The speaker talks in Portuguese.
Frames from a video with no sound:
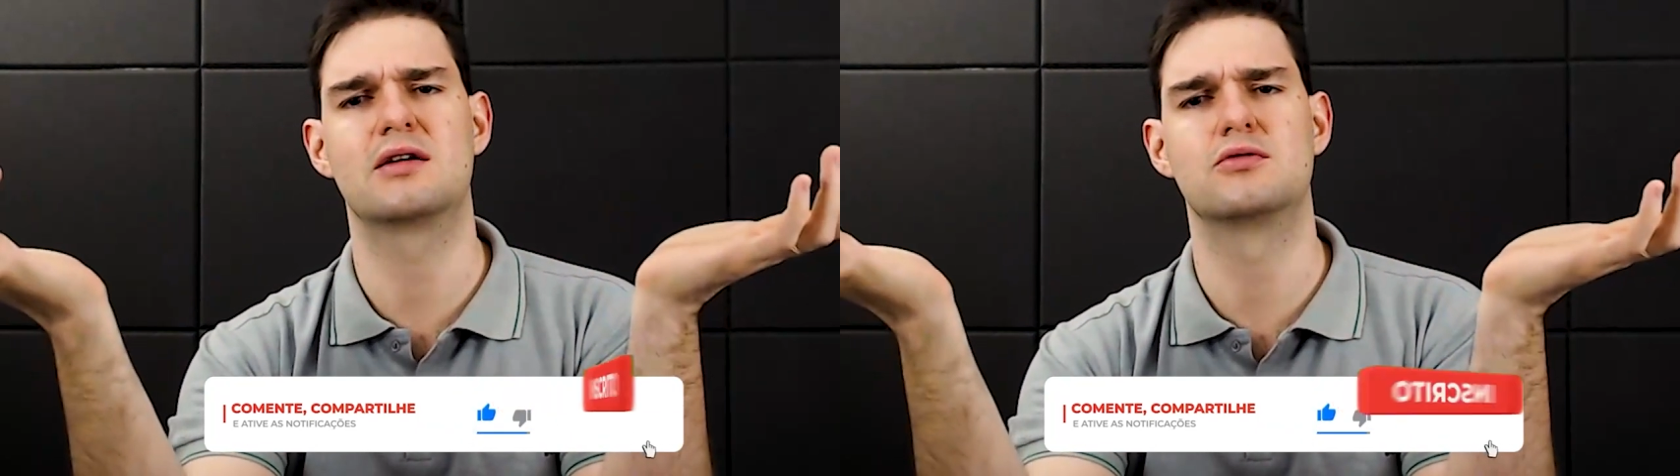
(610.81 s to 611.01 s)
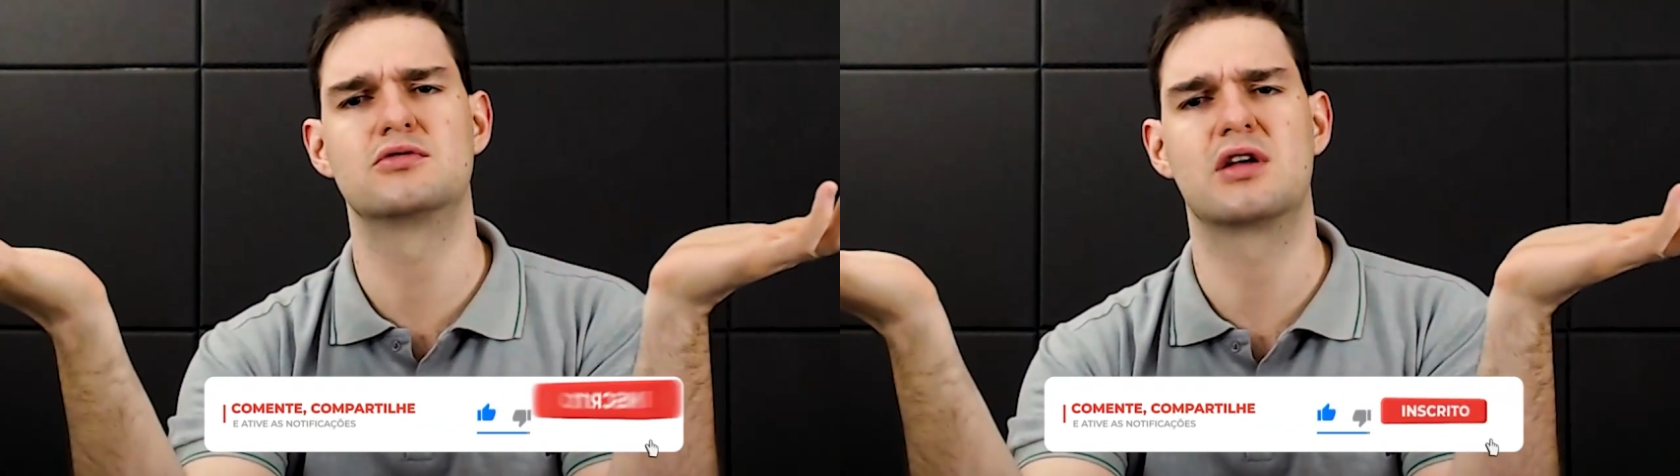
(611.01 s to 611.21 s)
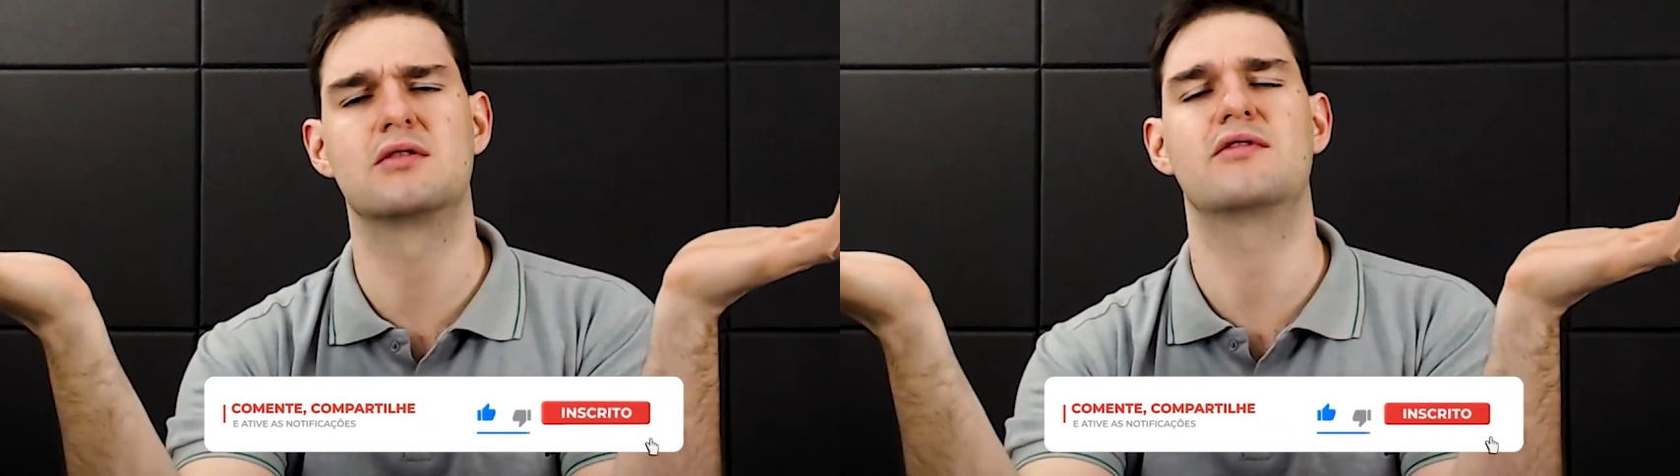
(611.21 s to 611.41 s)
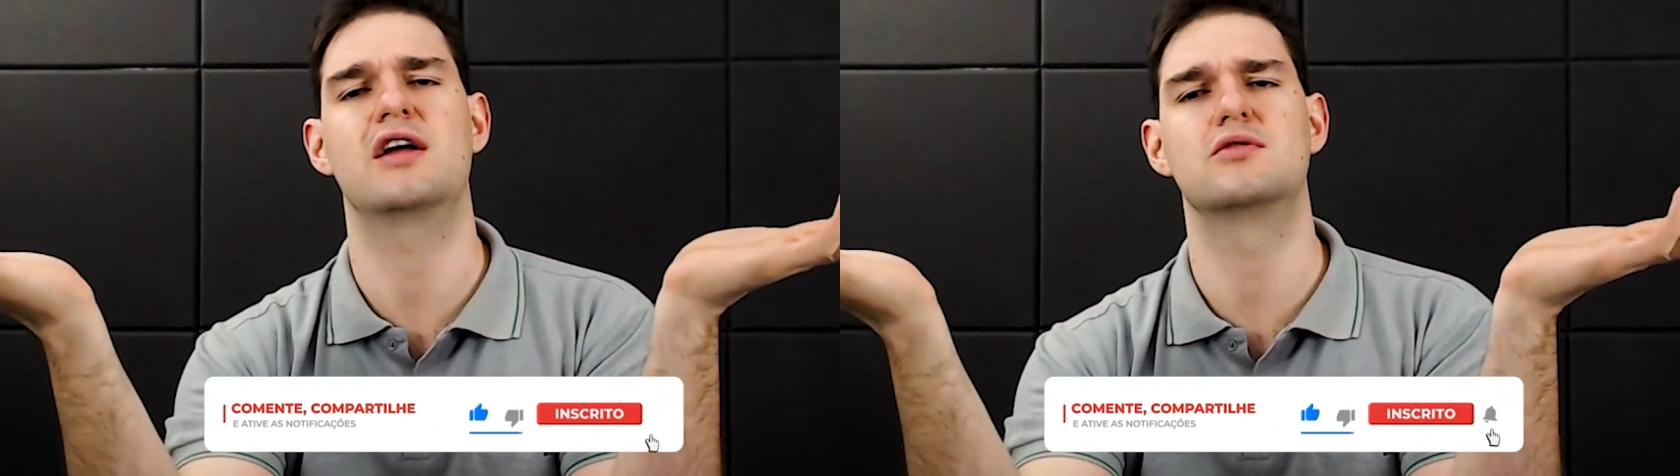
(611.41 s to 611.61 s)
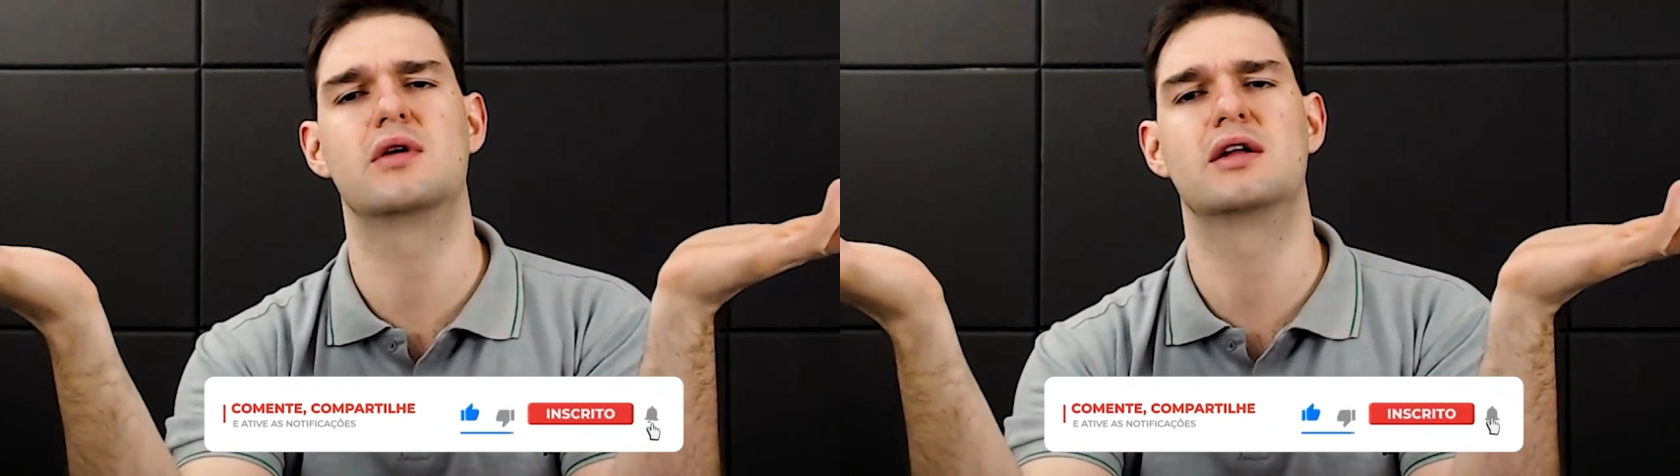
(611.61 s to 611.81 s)
custa, não vai
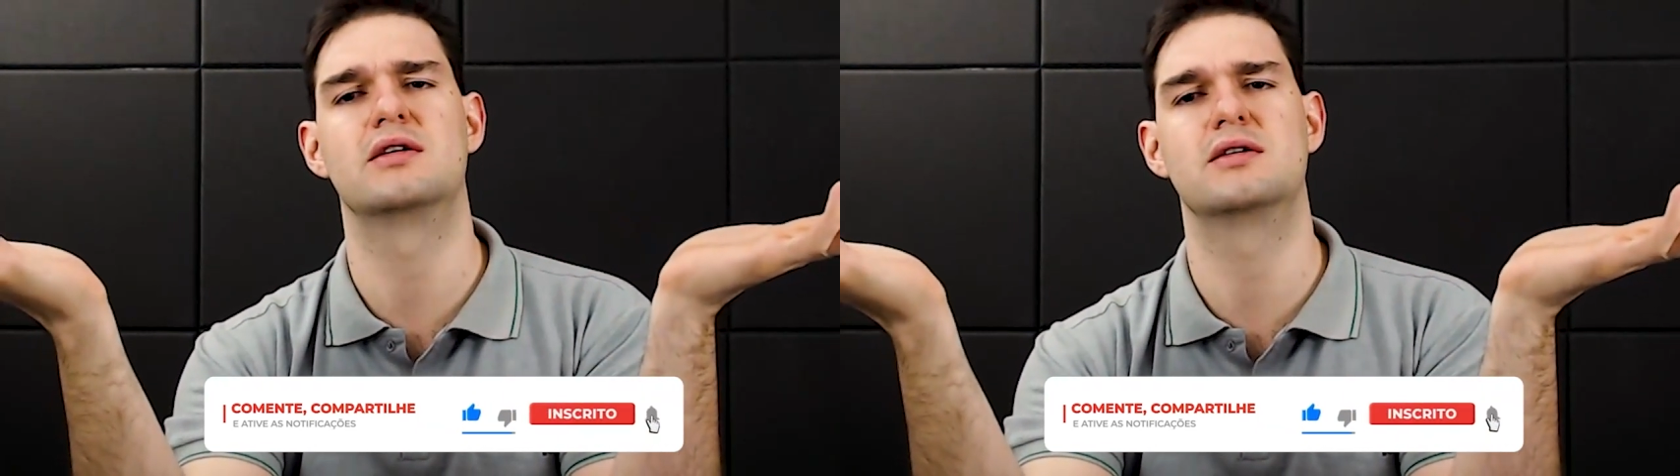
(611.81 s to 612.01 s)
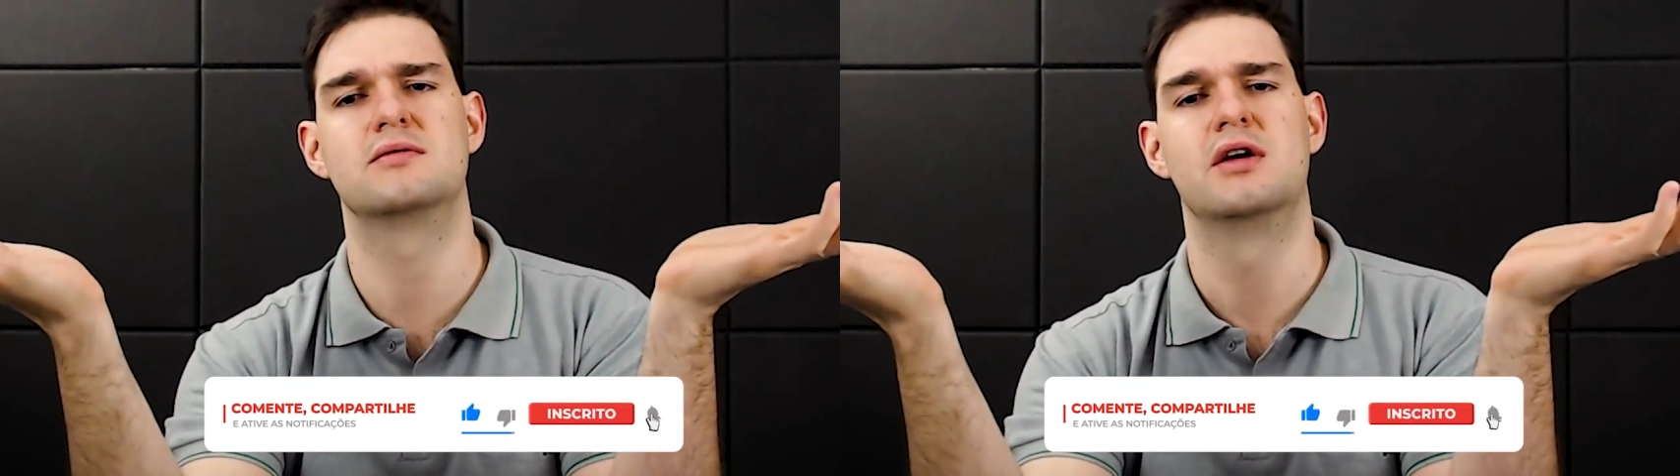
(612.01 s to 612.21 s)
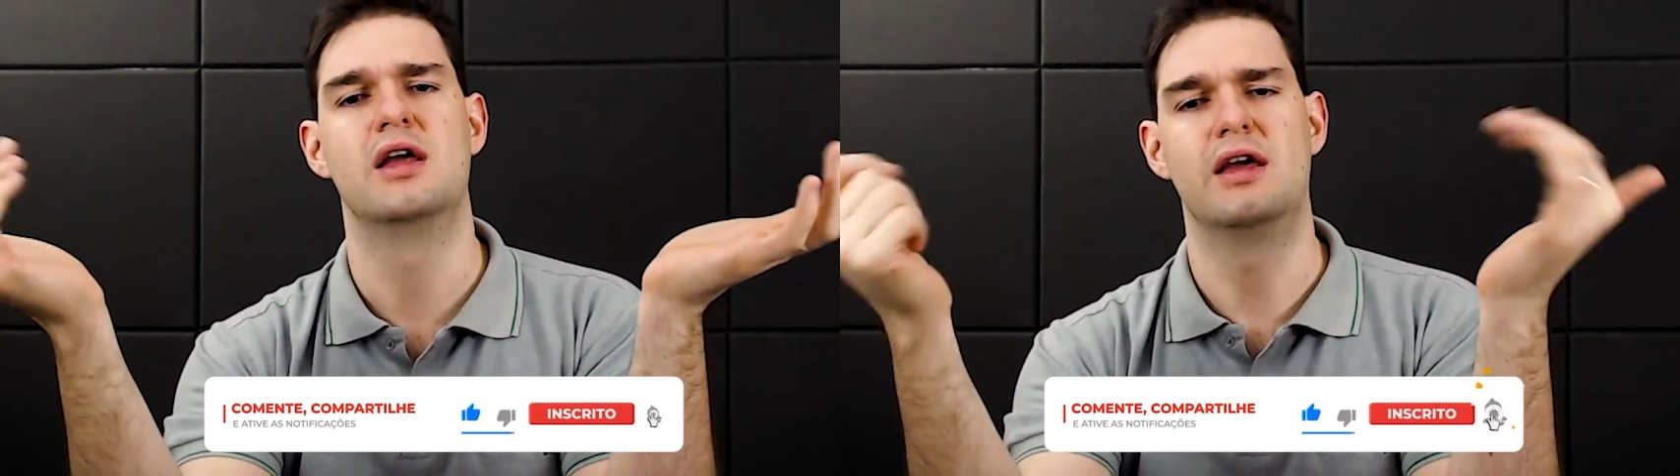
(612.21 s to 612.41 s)
doer não.